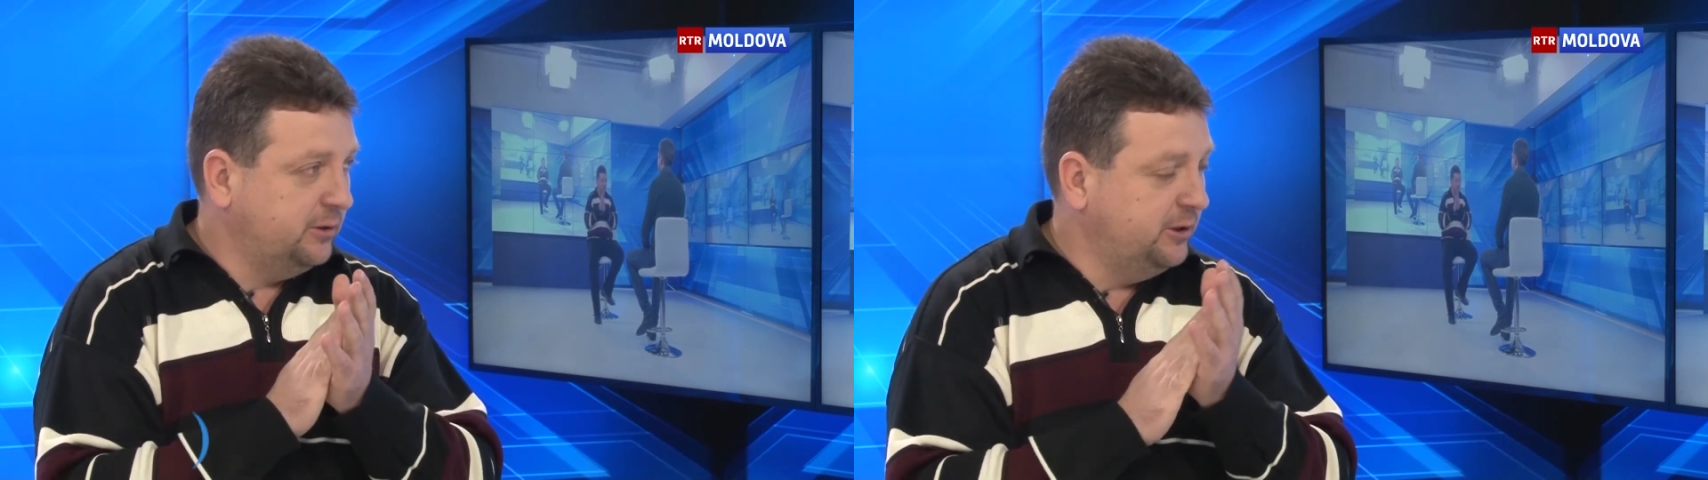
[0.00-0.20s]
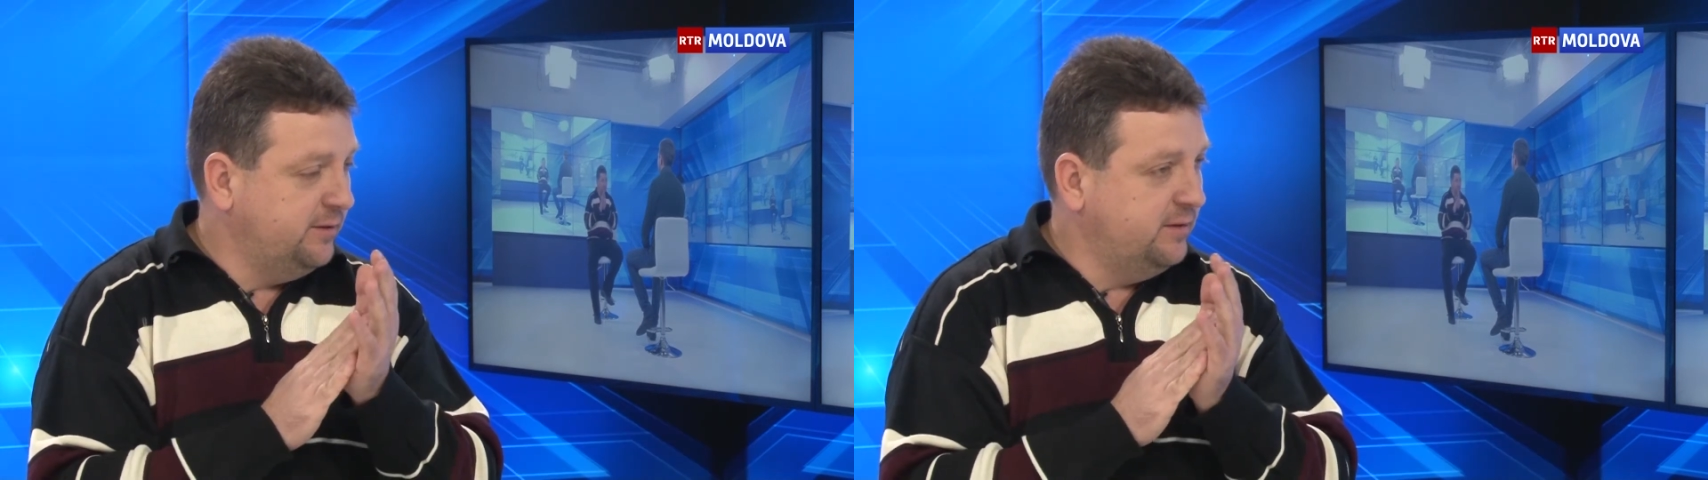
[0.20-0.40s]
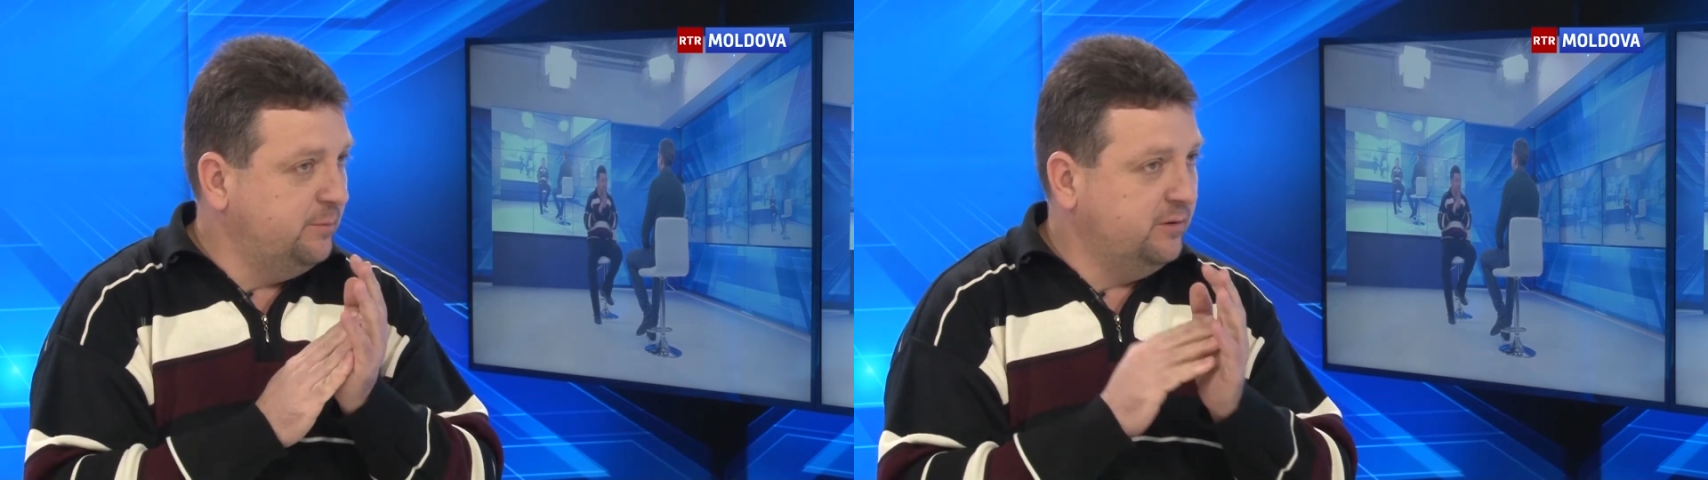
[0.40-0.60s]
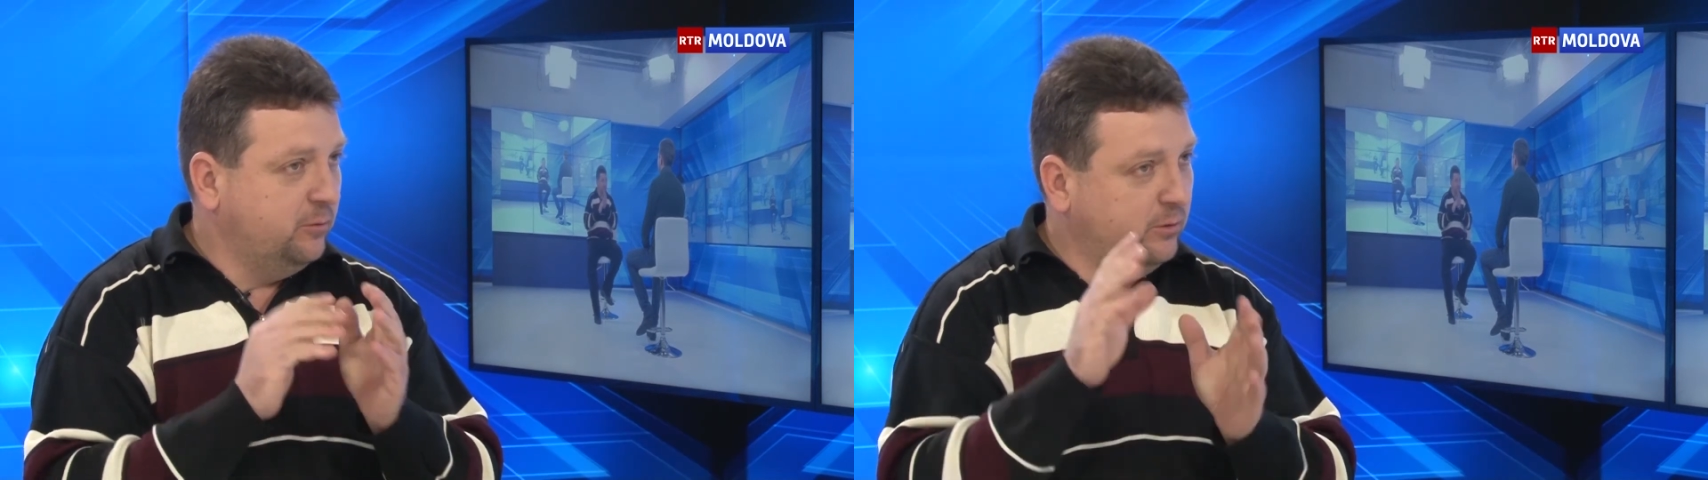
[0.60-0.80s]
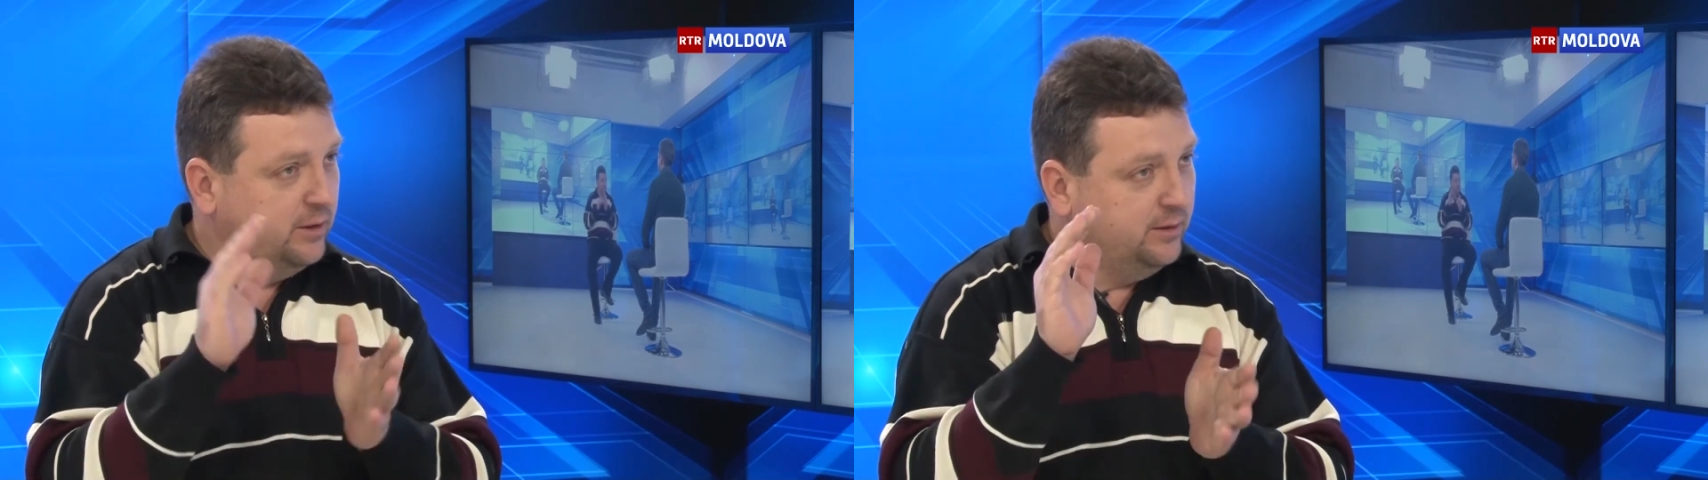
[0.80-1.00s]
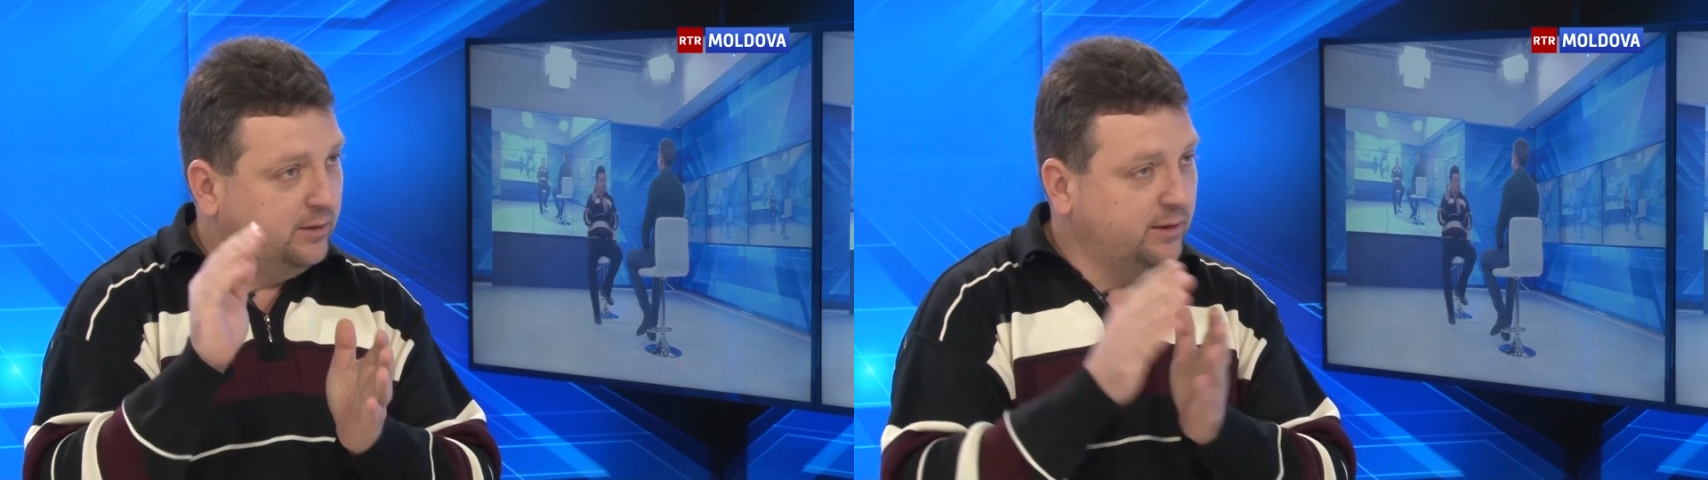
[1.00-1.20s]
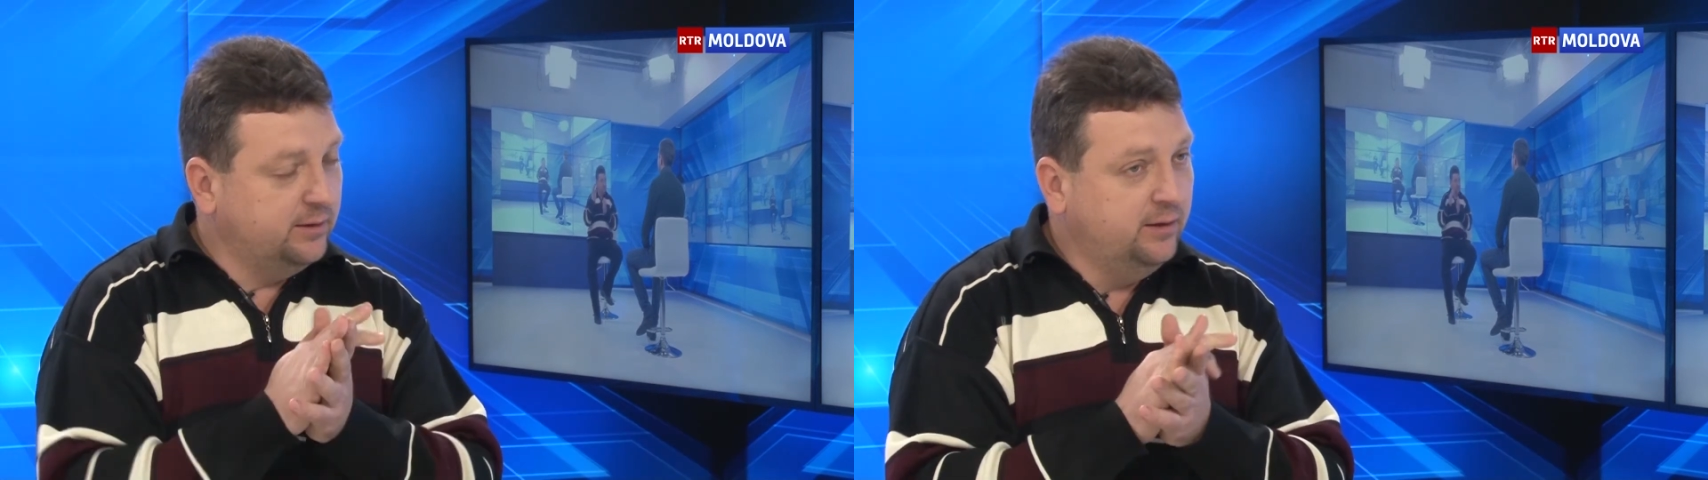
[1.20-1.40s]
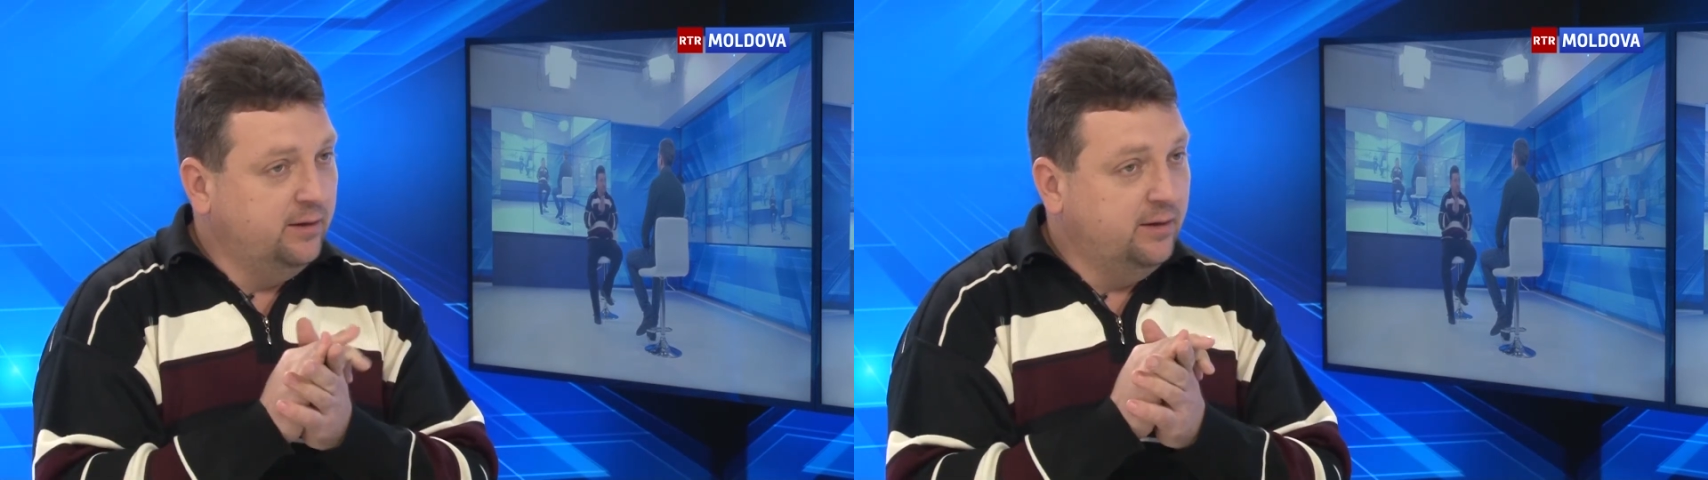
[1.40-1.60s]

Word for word: 6-7 секунд один кадр.